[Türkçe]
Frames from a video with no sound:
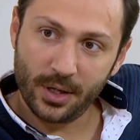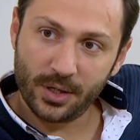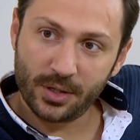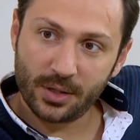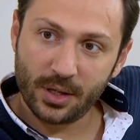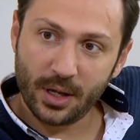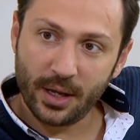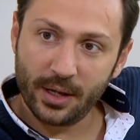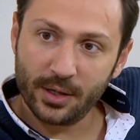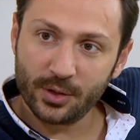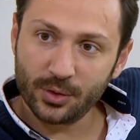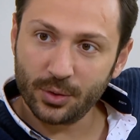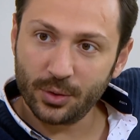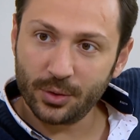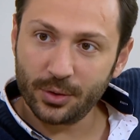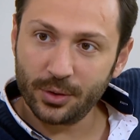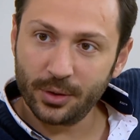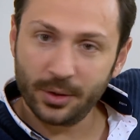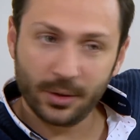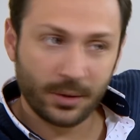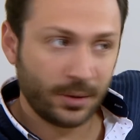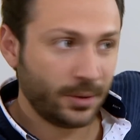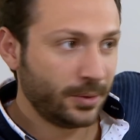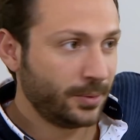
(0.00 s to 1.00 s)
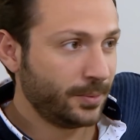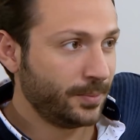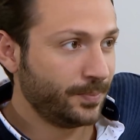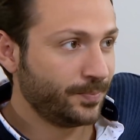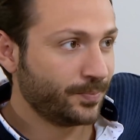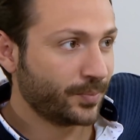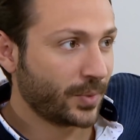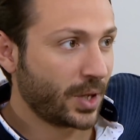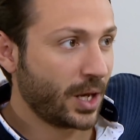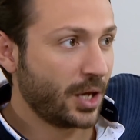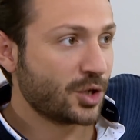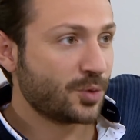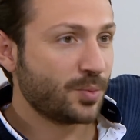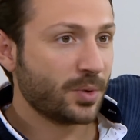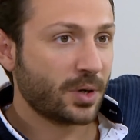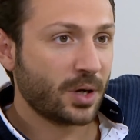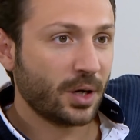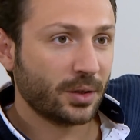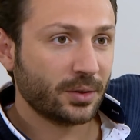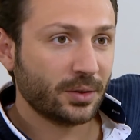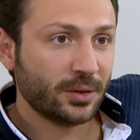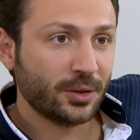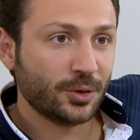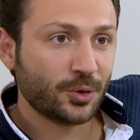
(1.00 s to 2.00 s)
işte en zoru genç bir
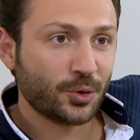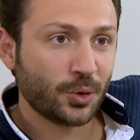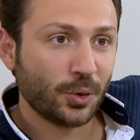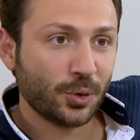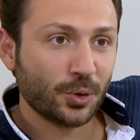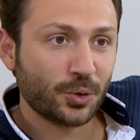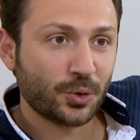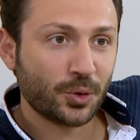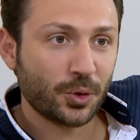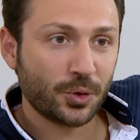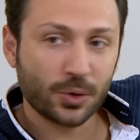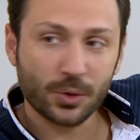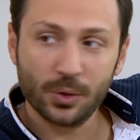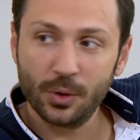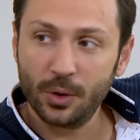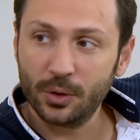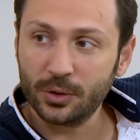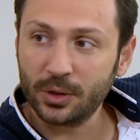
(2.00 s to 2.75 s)
kadının çoluk çocuklu